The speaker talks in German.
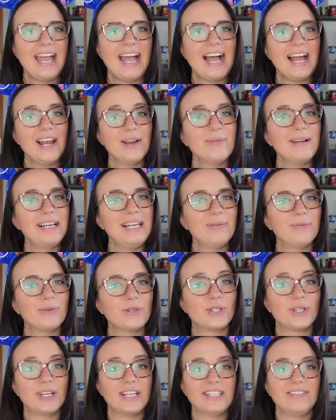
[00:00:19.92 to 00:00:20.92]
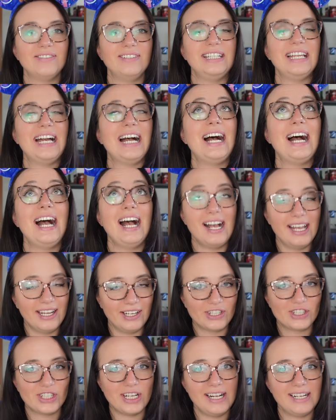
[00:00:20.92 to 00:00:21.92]
Hallo meine Lieben und schön, dass ihr wieder
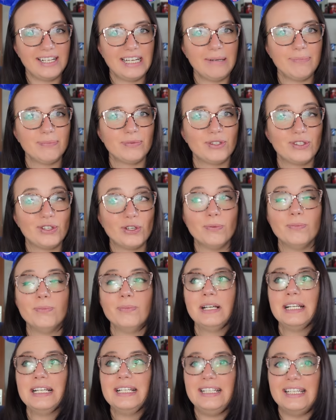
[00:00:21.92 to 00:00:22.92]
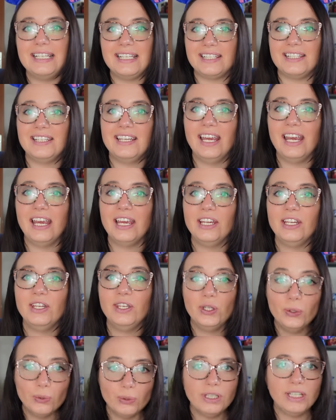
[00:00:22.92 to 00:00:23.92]
eingeschaltet habt zum Disney
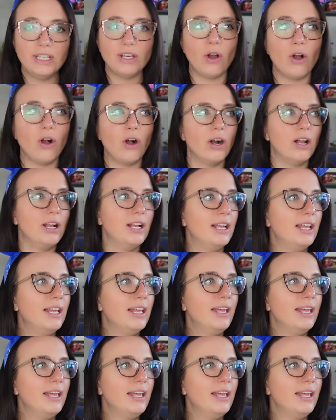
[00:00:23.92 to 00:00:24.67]
Juni Haul.